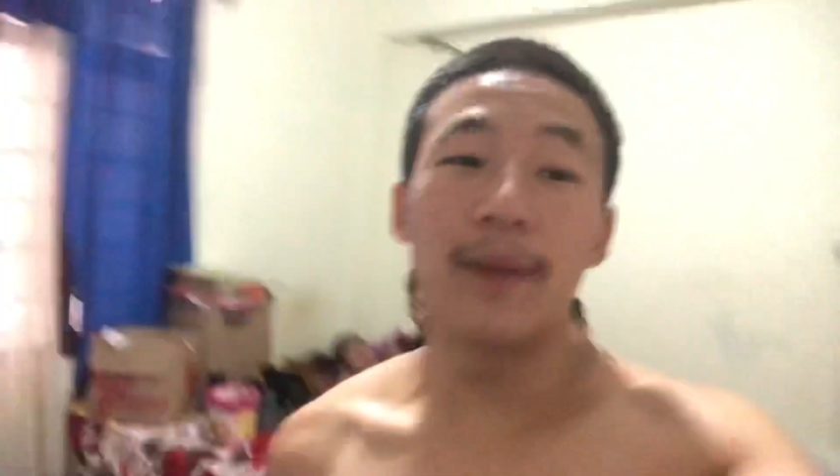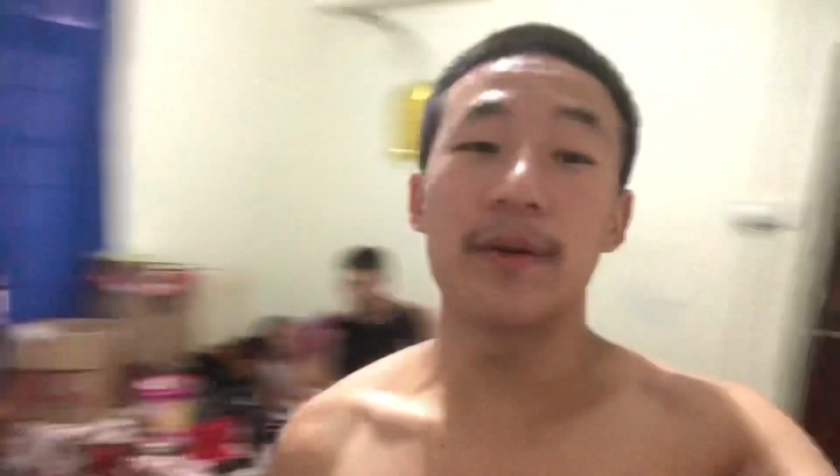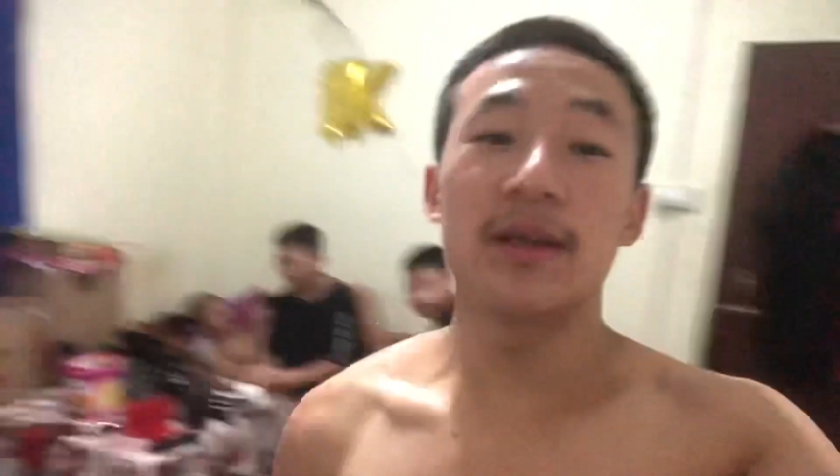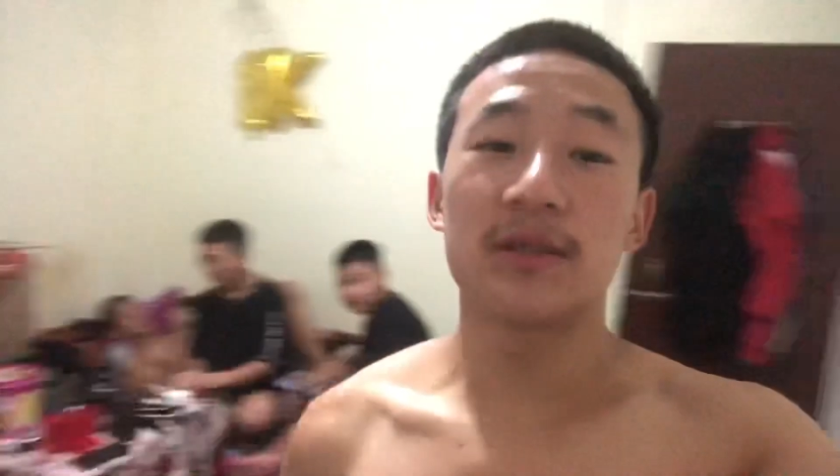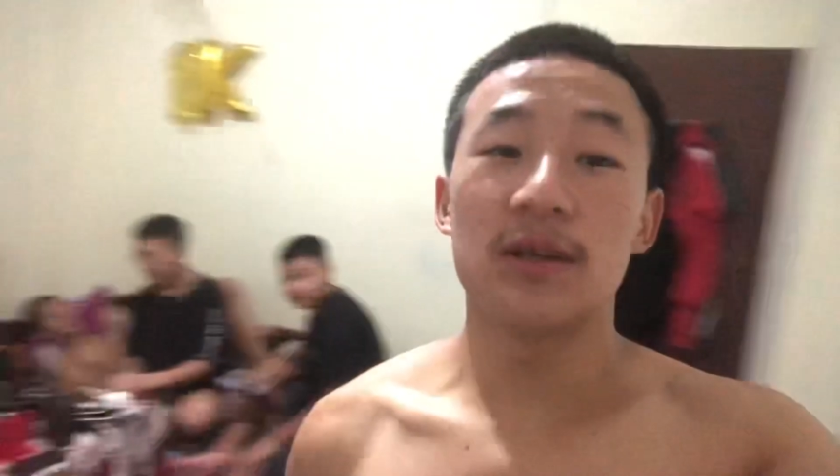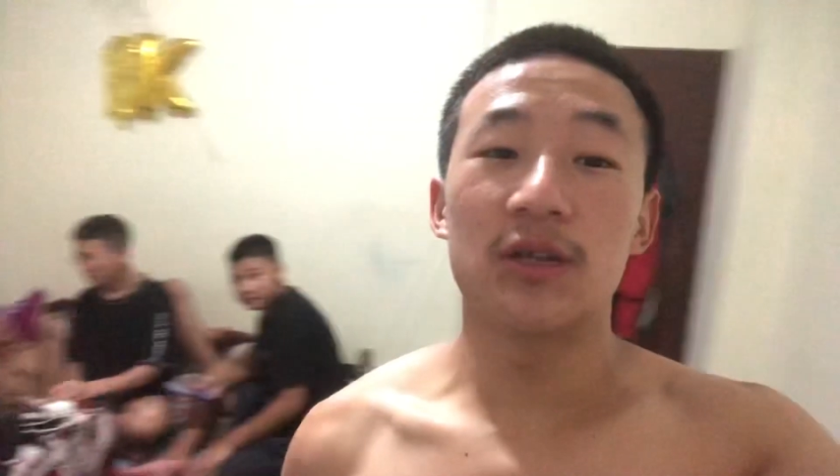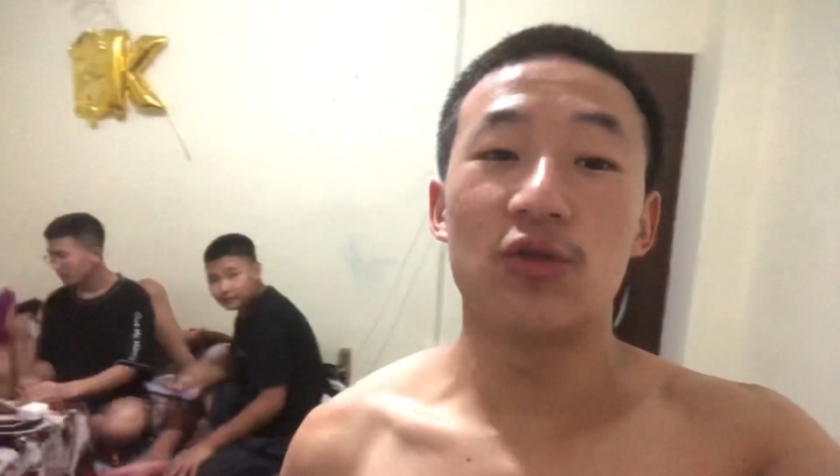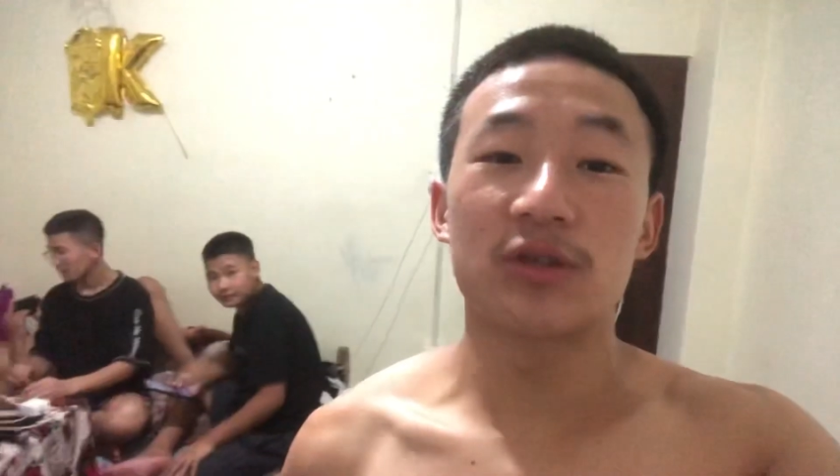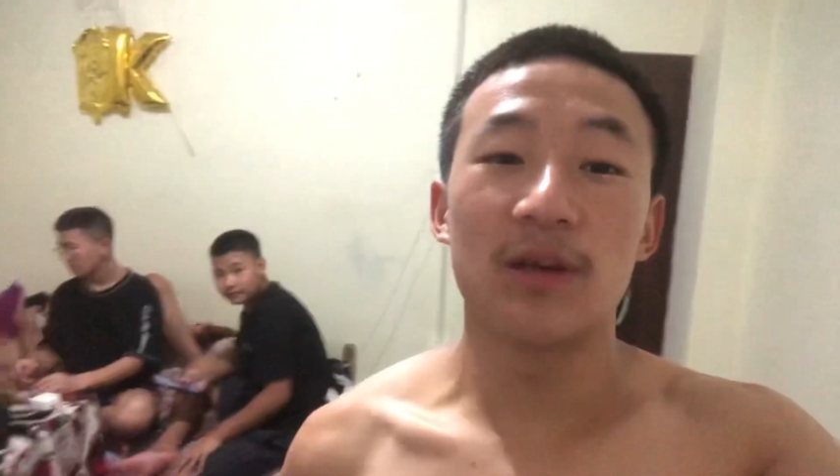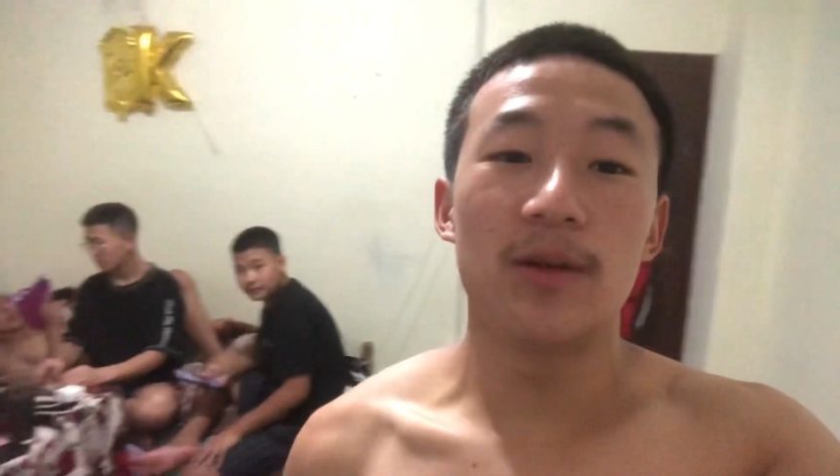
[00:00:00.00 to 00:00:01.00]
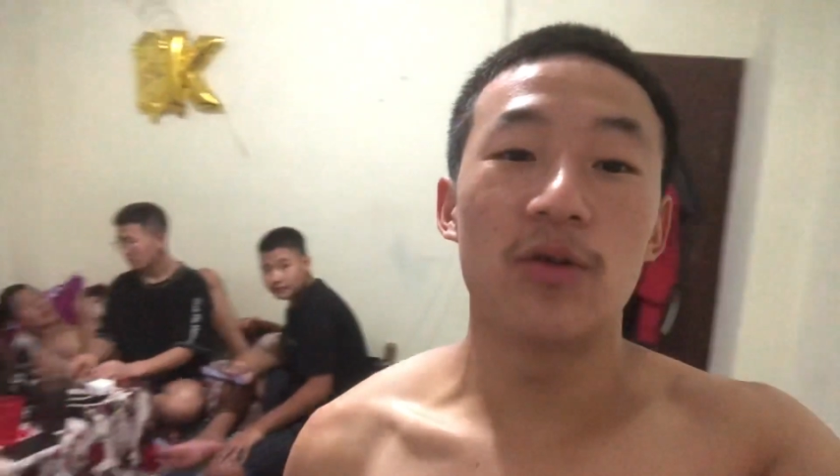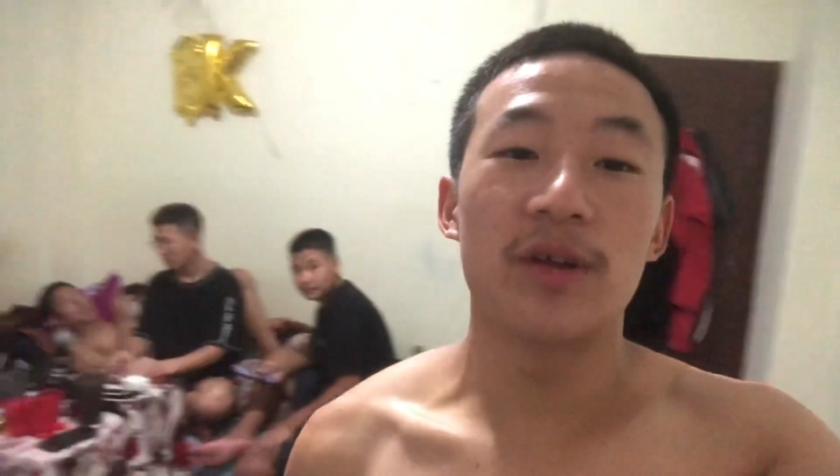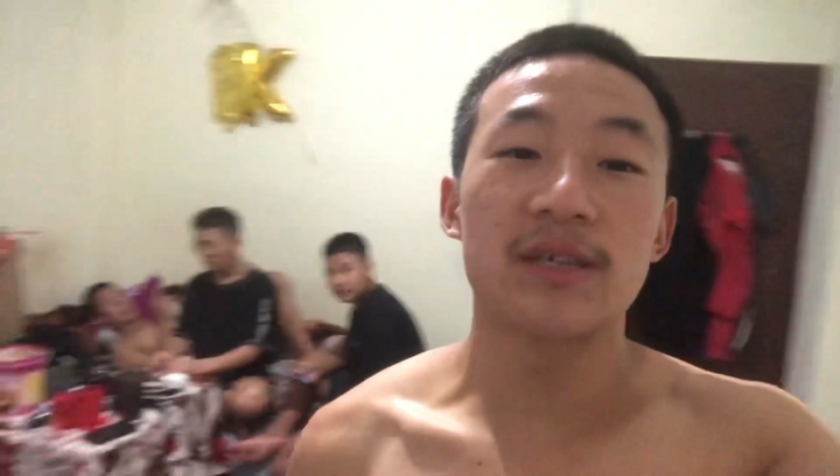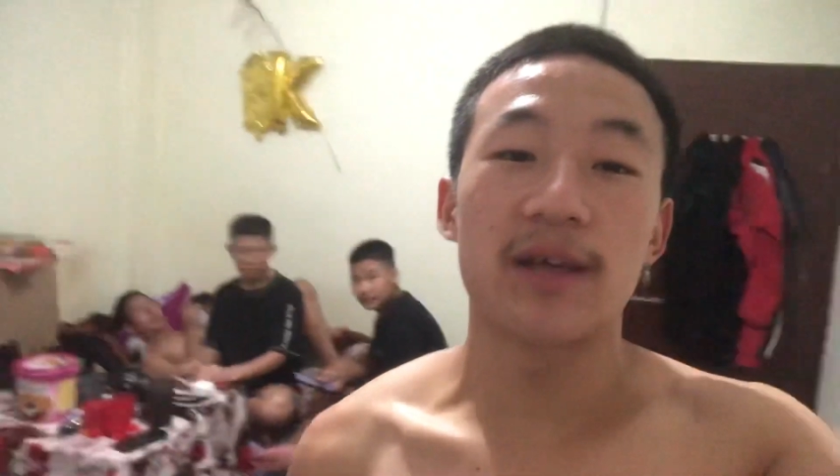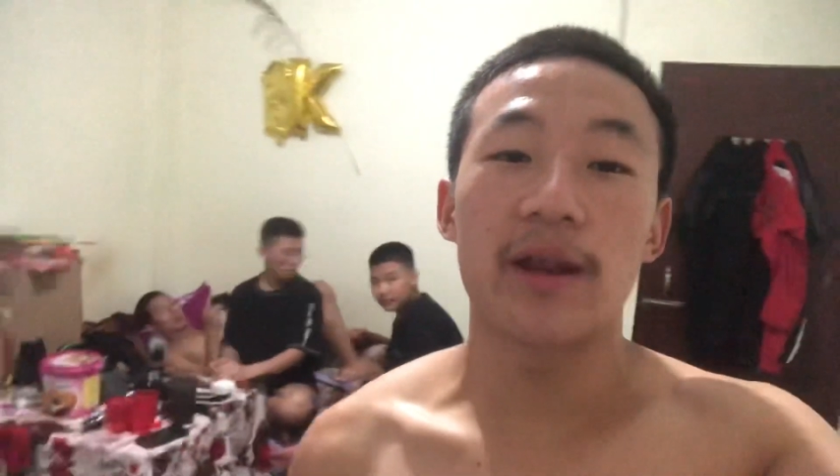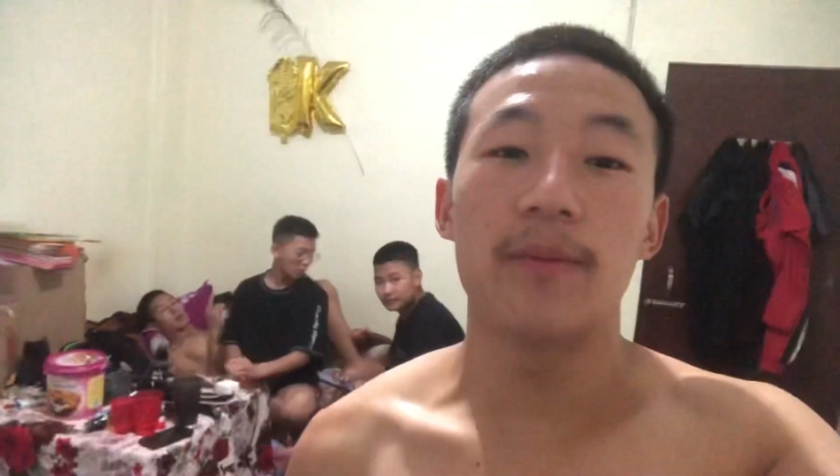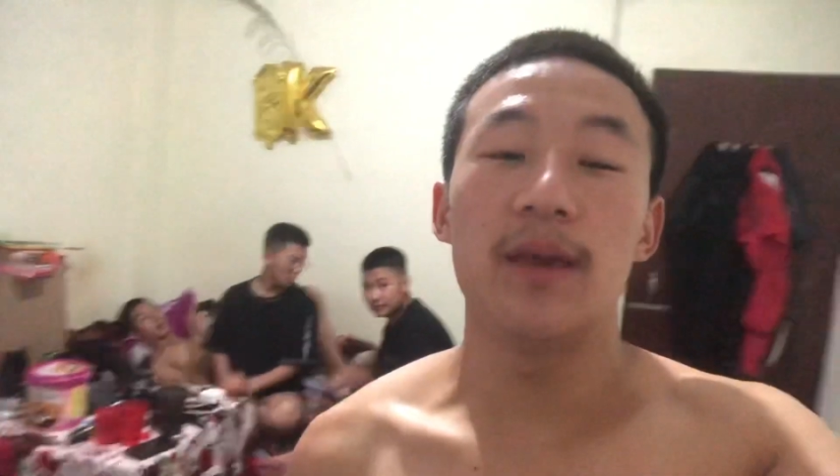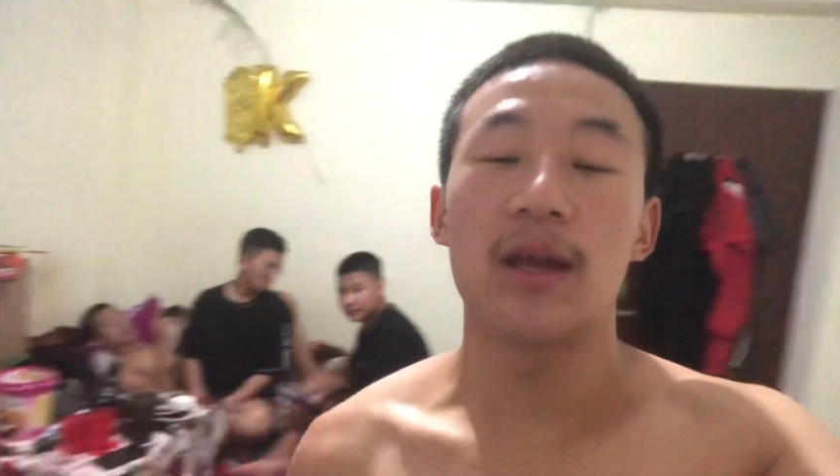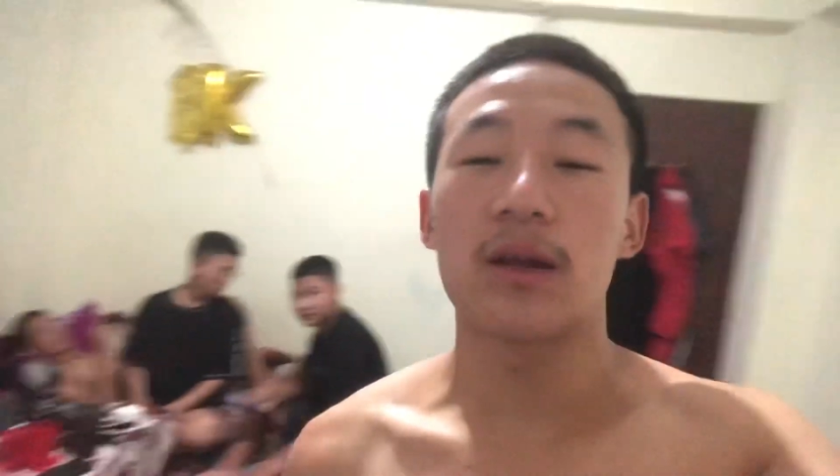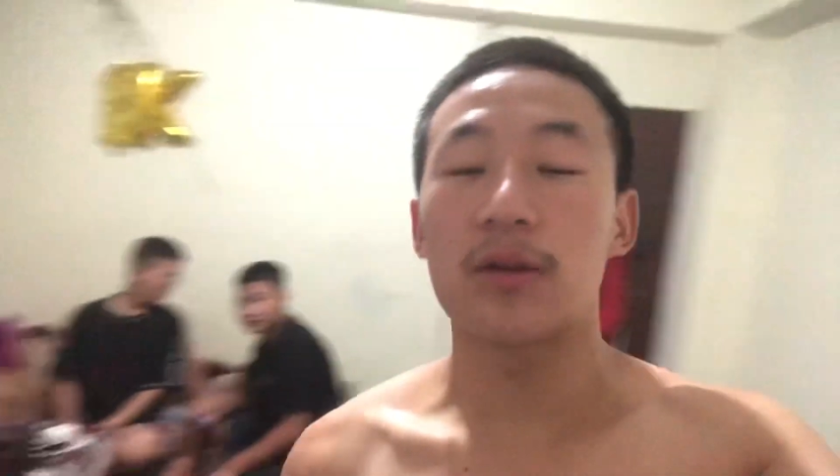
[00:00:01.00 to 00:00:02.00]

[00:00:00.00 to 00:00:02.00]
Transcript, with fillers: पर देख सकते हैं दोस्त सभी लोग रेस कर रहे हैं अभी एक